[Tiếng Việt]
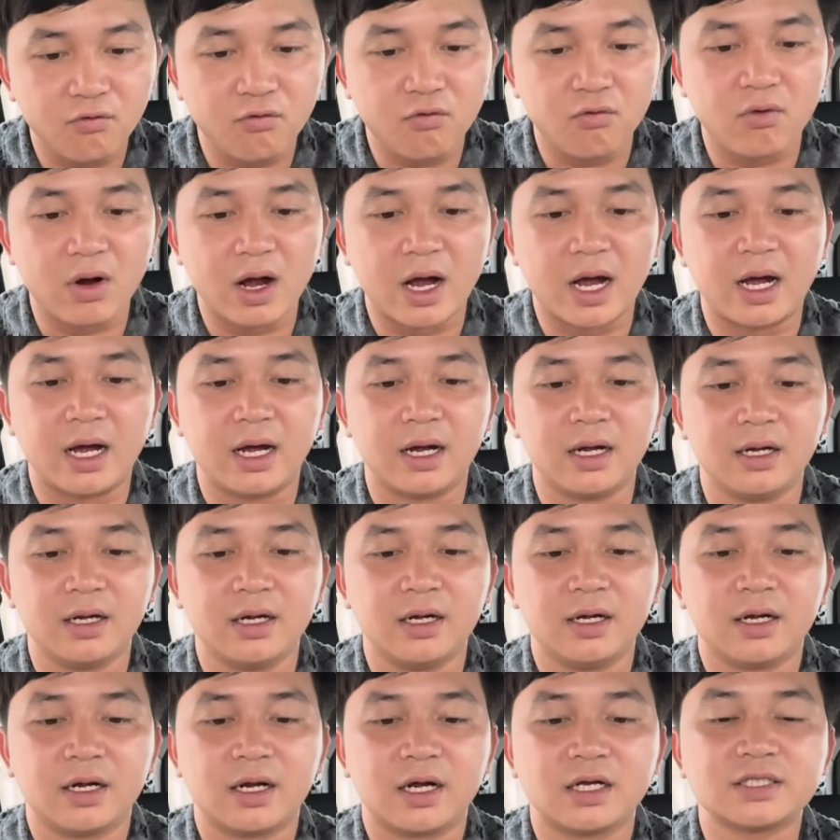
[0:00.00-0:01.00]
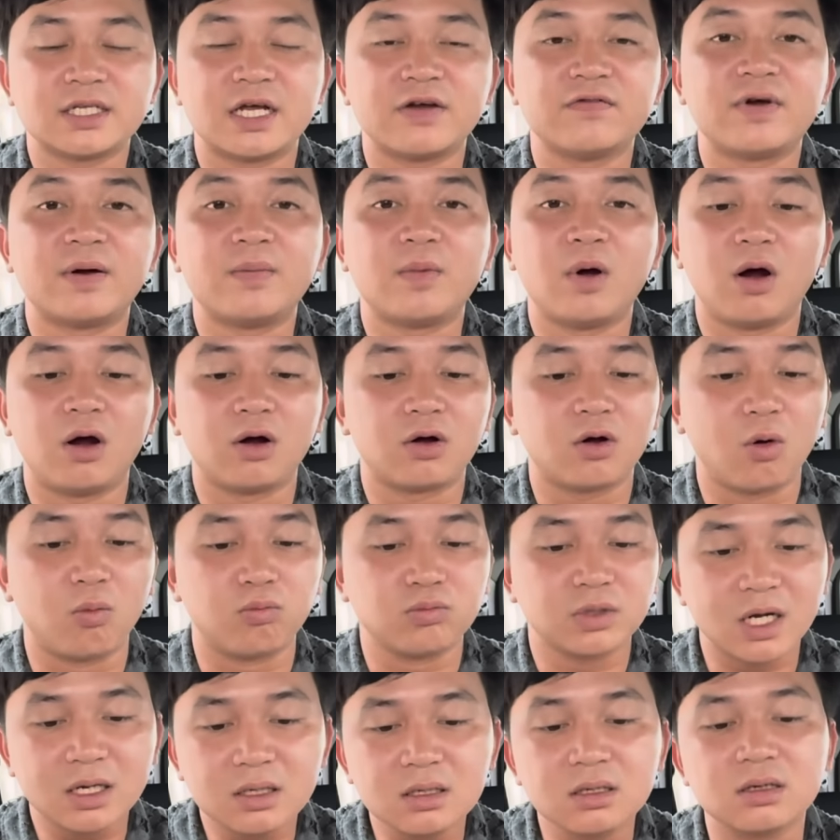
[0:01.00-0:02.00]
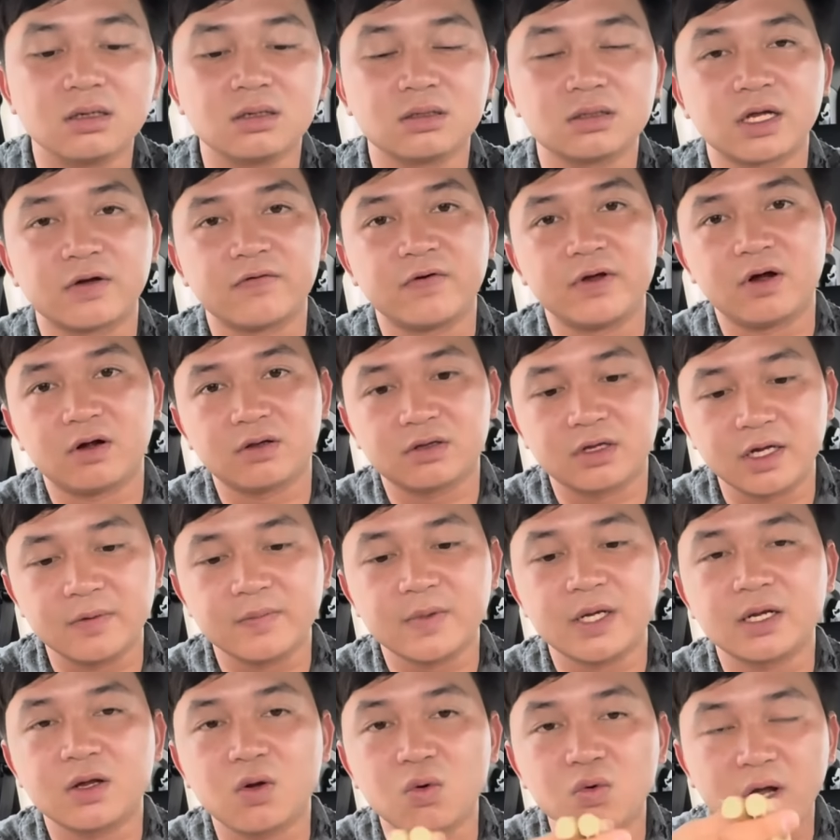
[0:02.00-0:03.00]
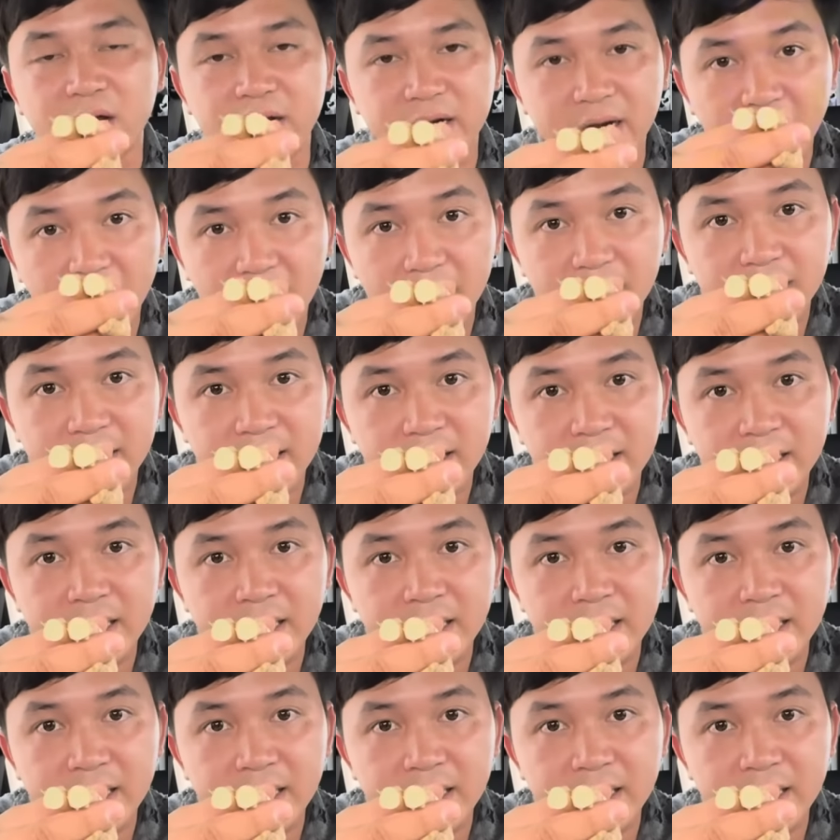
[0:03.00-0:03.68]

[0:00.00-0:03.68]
và cái sản phẩm họ cũng chất lượng tại vì họ tìm nó cũng ngày này